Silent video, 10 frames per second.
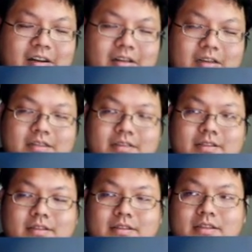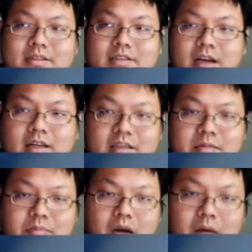啊，二十四剩下一
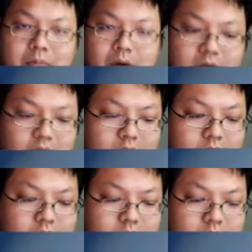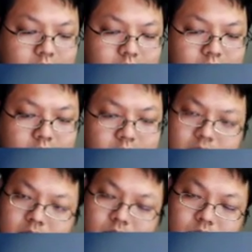八八
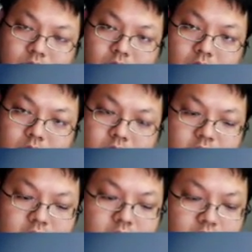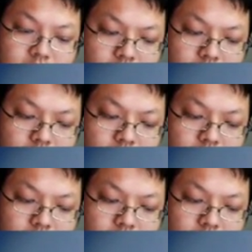多少七？